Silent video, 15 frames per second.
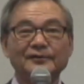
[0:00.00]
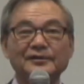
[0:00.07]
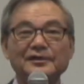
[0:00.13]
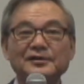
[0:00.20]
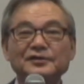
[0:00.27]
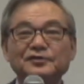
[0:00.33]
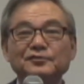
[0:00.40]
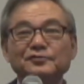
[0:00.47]

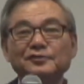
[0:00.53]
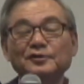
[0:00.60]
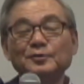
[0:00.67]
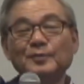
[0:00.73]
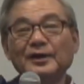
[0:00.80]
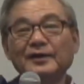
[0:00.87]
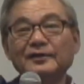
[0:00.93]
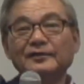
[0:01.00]

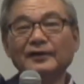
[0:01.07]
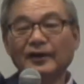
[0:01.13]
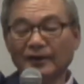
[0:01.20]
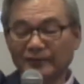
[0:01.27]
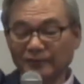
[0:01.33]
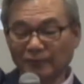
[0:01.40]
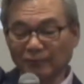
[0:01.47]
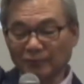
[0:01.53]
22
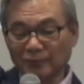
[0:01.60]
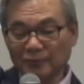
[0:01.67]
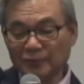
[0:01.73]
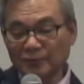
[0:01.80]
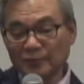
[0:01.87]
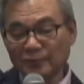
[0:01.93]
メーターの